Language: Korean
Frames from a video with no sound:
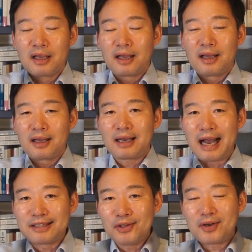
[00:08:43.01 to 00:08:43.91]
예,
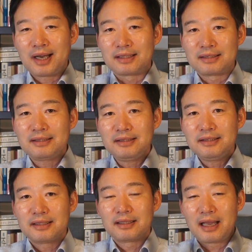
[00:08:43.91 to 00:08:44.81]

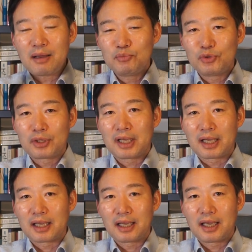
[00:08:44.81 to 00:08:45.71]
강력한 어,
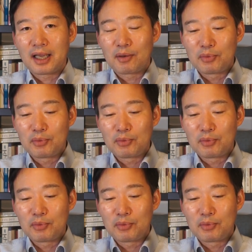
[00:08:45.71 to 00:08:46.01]
핵무기 예,